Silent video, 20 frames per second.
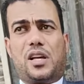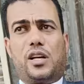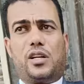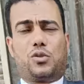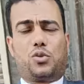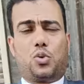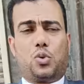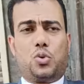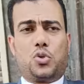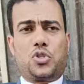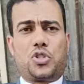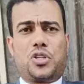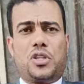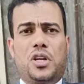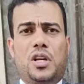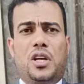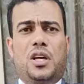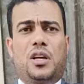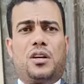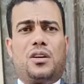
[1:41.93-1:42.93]
حطروش
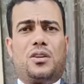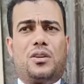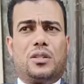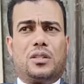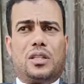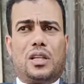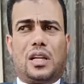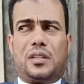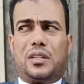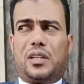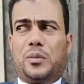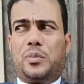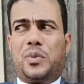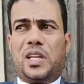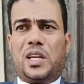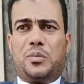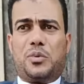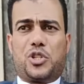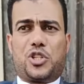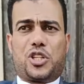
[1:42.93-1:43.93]
قاتلة
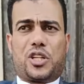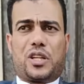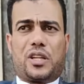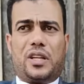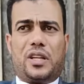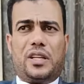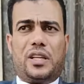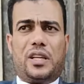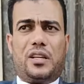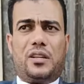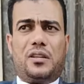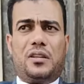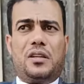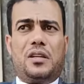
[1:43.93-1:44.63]
ابنها بالشرقية